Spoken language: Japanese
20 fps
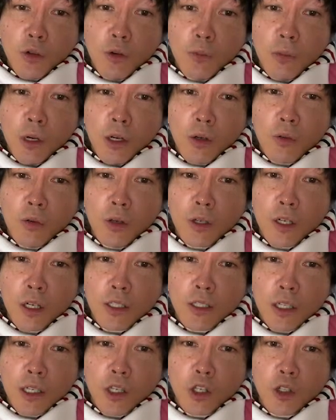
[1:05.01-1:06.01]
こんばんは。これから
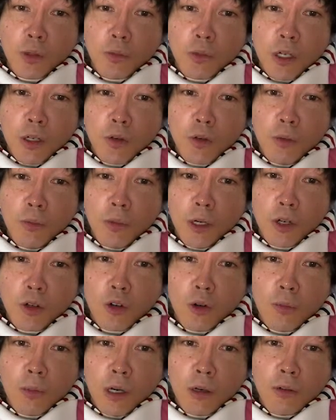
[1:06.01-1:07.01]
酒飲むわ。こんばんは、
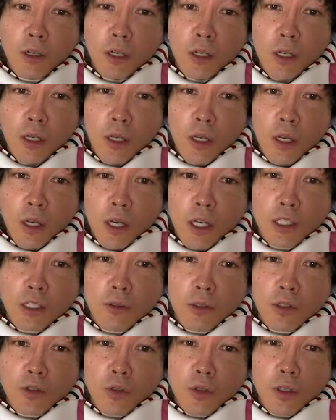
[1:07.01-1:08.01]
こんばんは。はじ
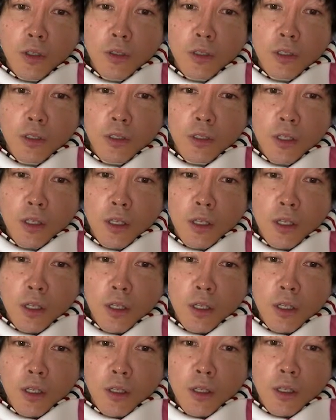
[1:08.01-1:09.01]
め初見です。
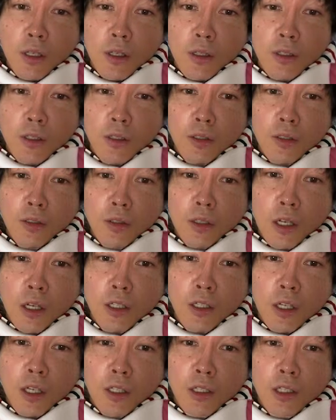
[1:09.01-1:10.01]
ね、えー、
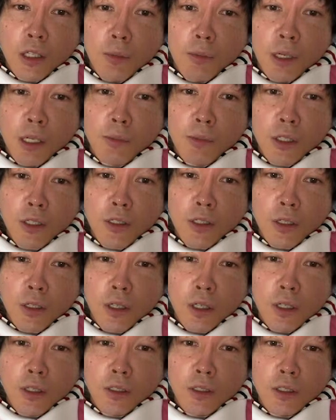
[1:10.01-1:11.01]
体温まりました
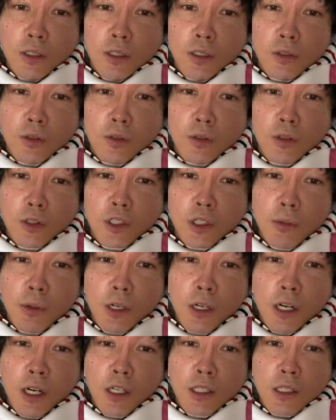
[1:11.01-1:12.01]
か？お茶
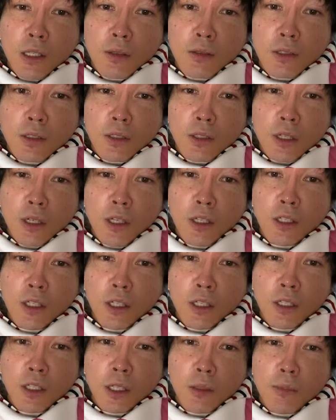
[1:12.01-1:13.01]
ばくありがとうございます。
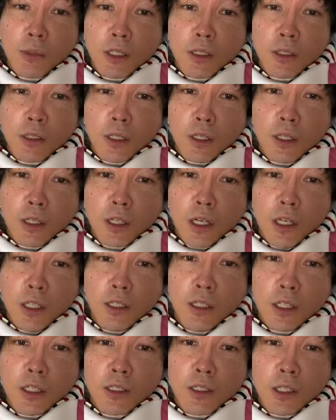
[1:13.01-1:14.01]
体温まってね、
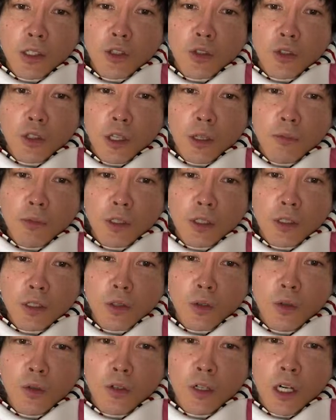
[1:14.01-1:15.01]
寒暖差ちょっと眠いです。
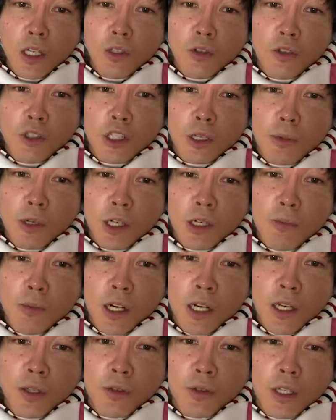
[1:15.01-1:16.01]
ロッガのお茶ばくも
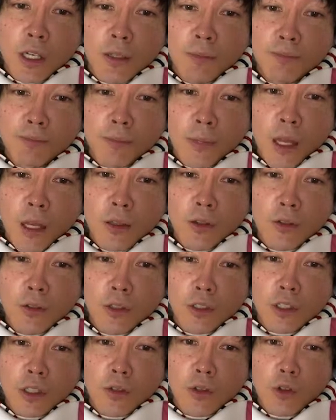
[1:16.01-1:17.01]
ありがとうな。の
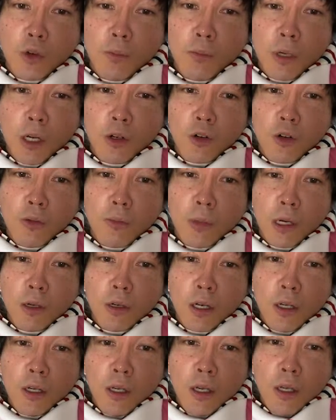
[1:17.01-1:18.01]
ごちゃんのこんばんは、こんばん
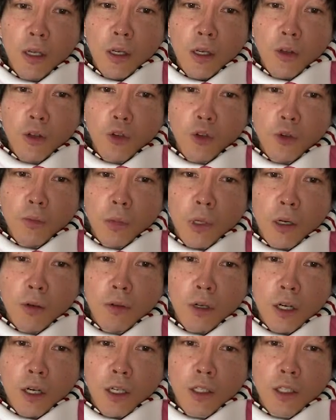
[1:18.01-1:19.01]
は。こんばん
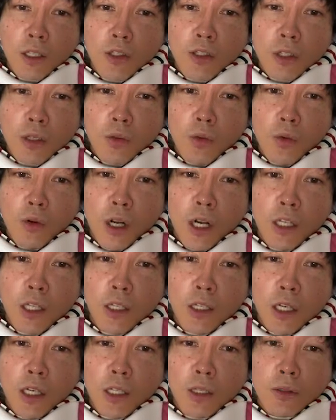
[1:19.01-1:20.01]
は。はなちゃん、お金
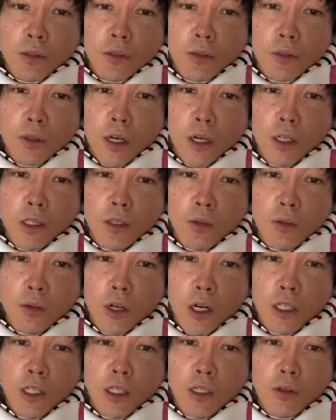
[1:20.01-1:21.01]
ないの？お金、お
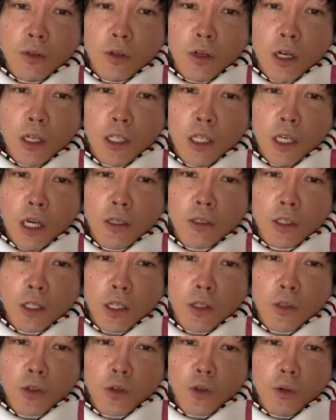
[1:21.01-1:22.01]
金、お金ある
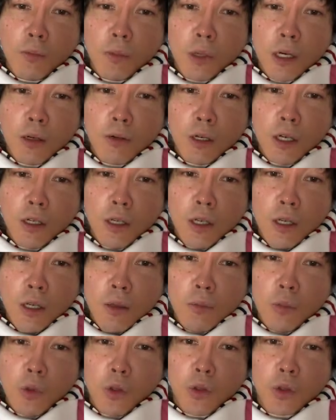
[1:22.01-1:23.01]
けど、こんばんは。
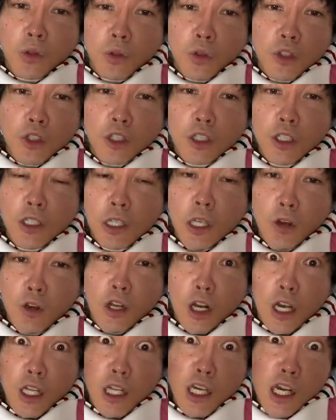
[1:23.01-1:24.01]
もっと惜しんでよ、
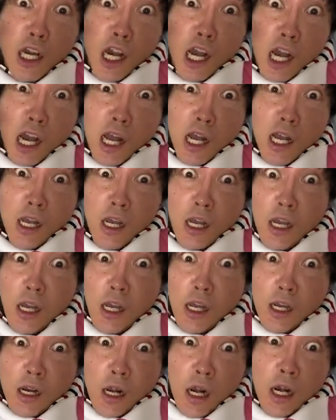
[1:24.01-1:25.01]
金が。
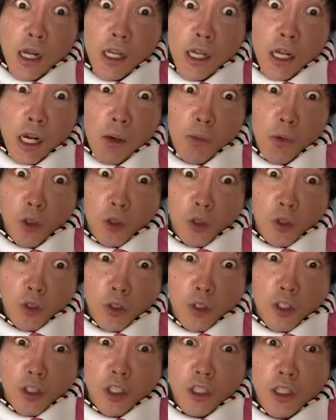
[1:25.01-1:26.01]
金がもっと
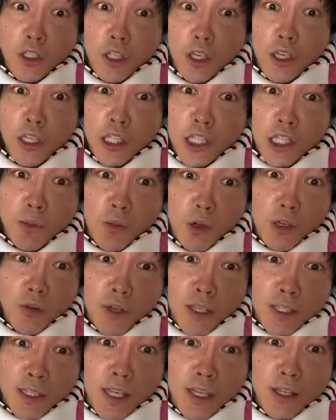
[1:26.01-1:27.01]
惜しんで、いつも言
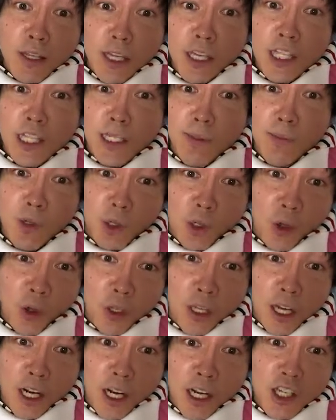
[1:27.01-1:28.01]
わせんな。いつもこ
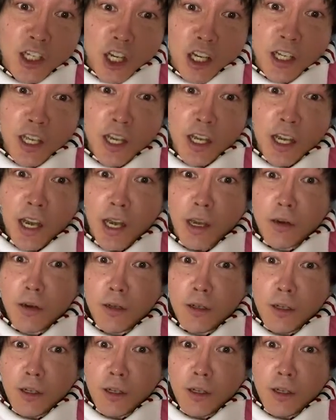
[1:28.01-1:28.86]
う流れじゃねえかよ。